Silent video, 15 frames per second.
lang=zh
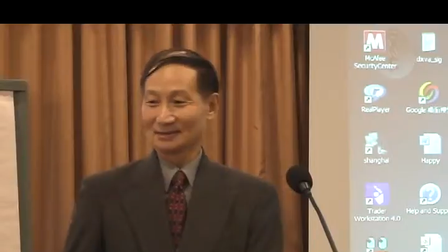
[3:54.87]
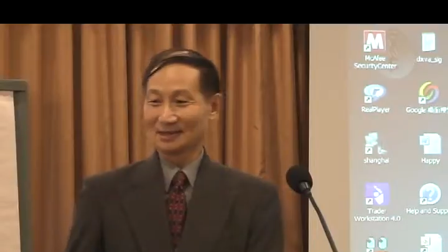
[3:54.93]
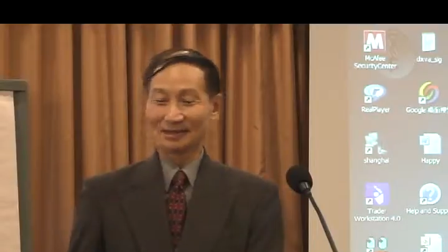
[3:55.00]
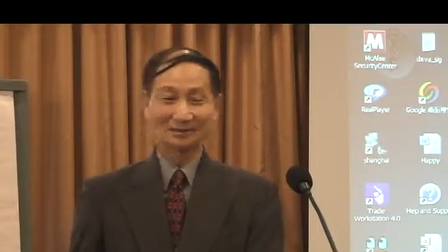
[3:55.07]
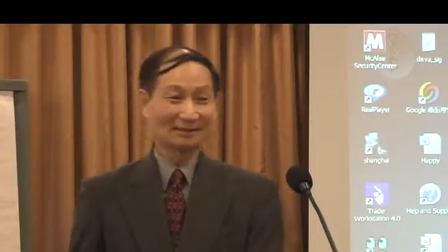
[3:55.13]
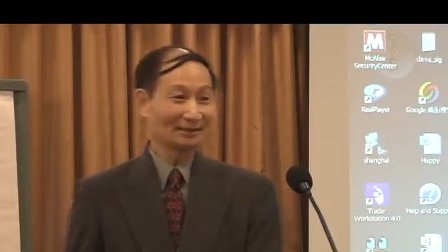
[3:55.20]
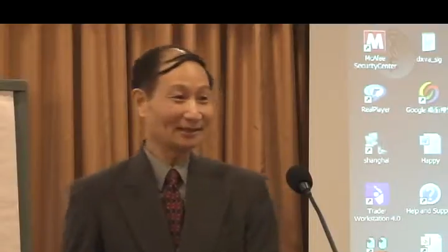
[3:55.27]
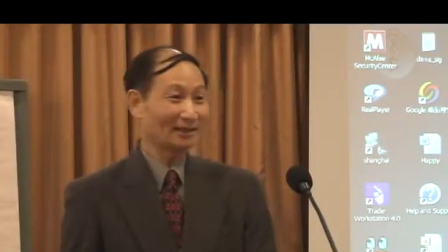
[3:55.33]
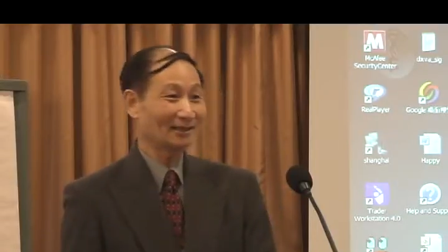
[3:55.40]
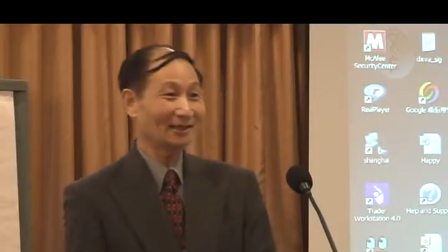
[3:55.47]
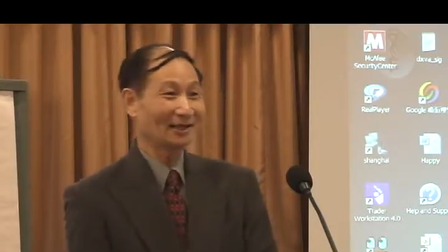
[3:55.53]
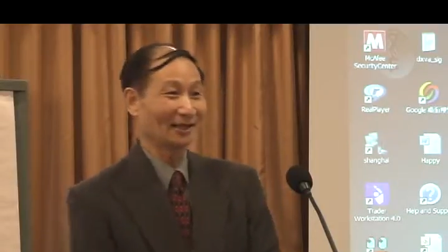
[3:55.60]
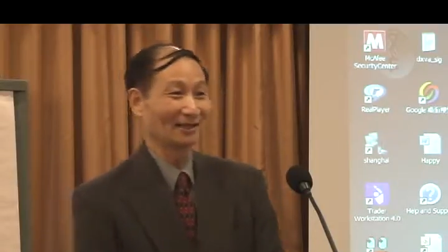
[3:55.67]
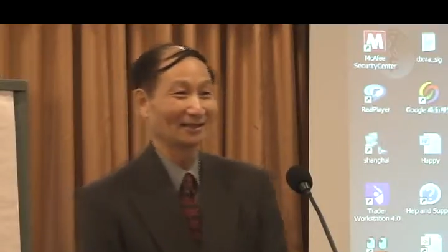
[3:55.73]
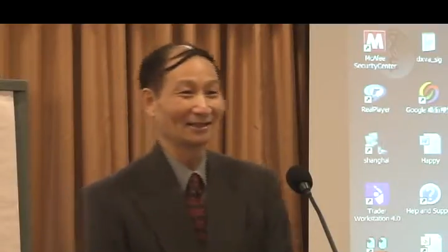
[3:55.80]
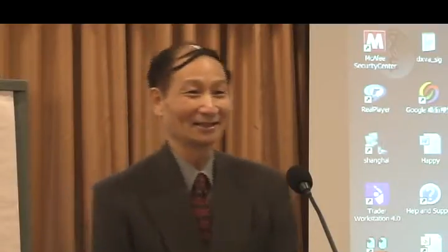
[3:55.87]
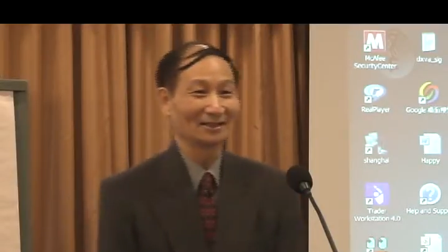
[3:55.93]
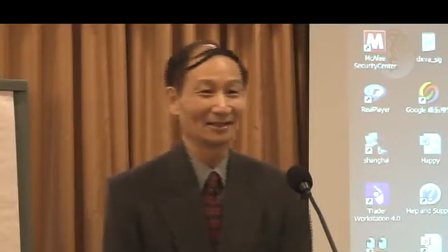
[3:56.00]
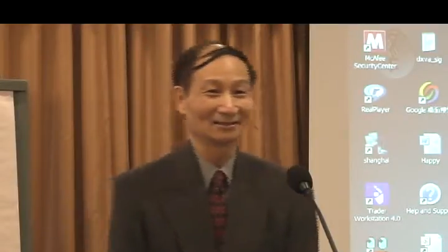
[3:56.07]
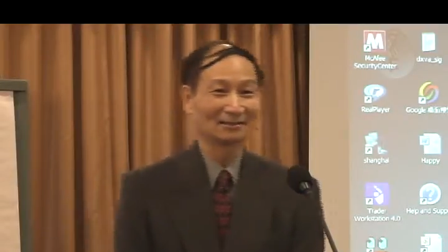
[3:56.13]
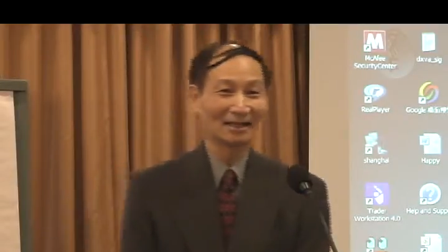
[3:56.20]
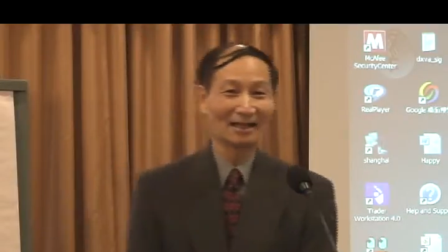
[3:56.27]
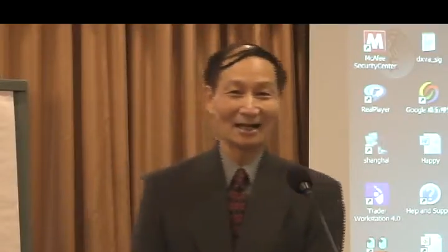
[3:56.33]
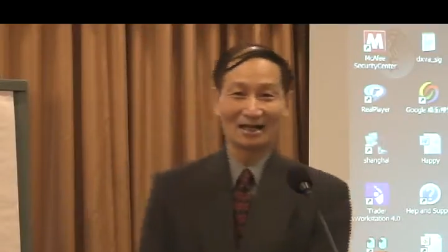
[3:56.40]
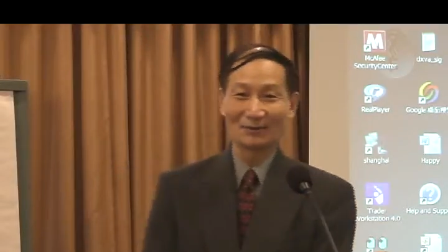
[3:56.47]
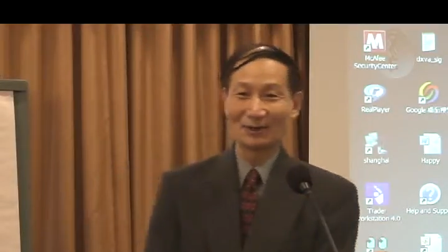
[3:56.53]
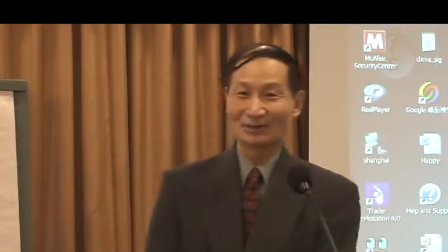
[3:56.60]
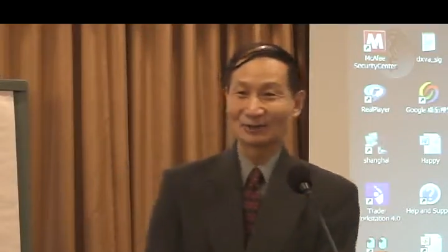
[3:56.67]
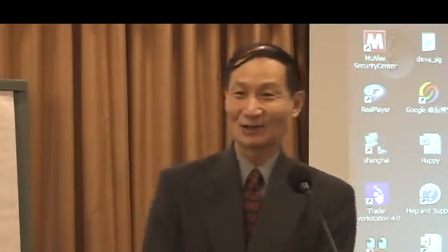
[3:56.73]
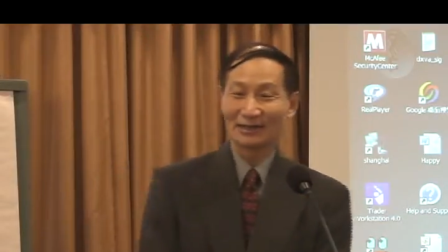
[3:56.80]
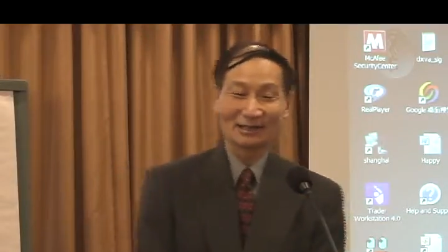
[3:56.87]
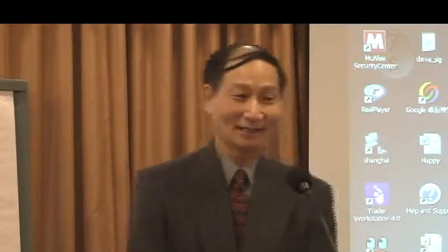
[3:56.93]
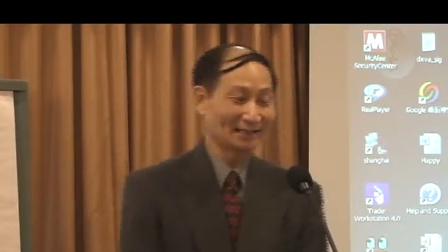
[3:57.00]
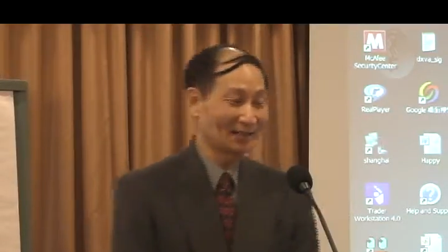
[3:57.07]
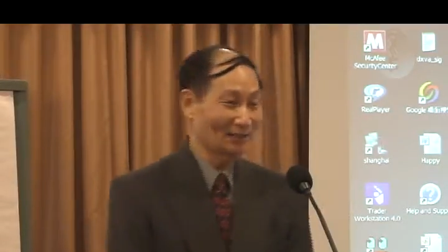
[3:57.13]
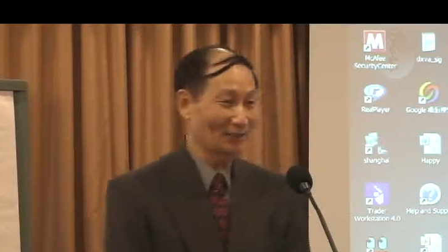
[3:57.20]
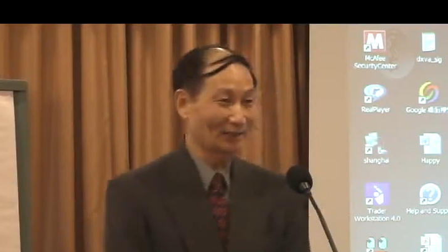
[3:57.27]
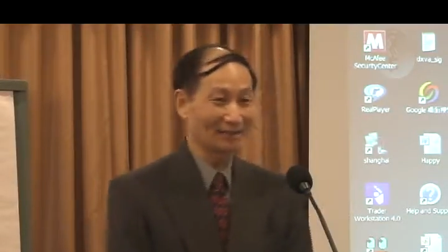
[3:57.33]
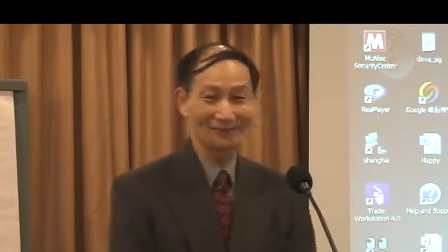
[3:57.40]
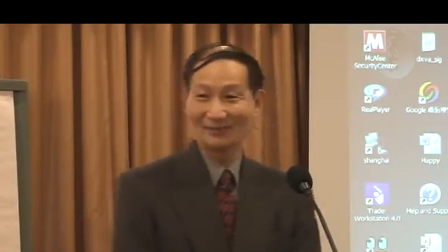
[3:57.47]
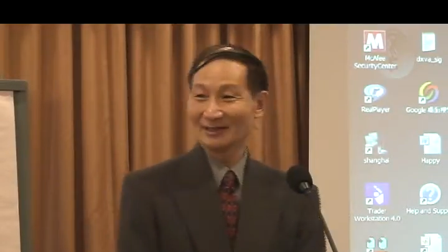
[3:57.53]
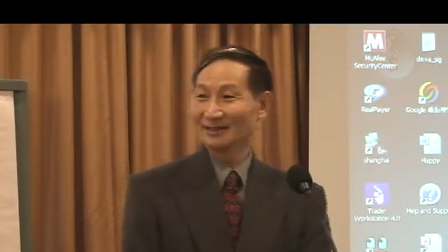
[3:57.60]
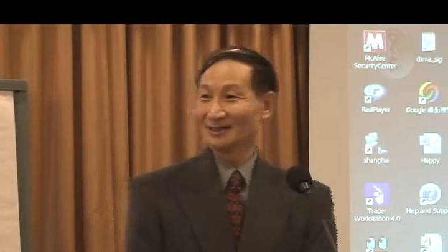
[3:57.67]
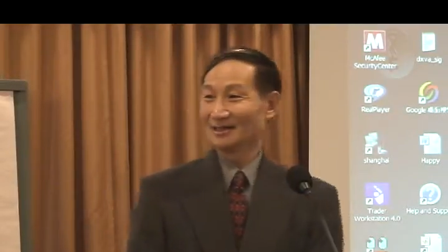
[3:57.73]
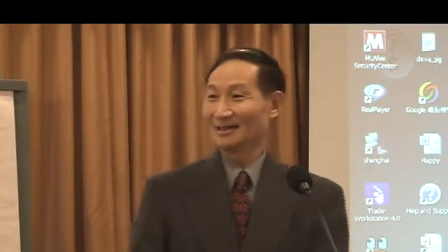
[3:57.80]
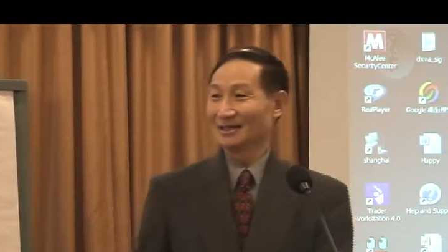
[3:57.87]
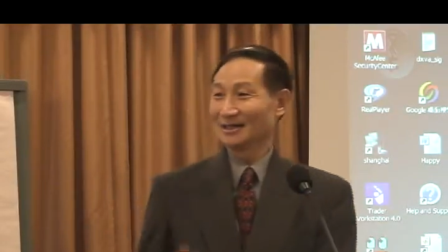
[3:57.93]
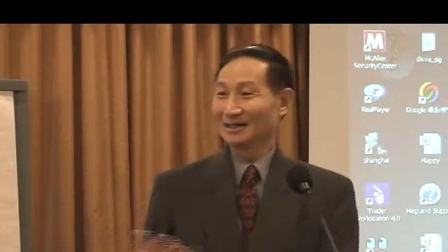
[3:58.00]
这个今天呢，在海外创业研讨会里面呢，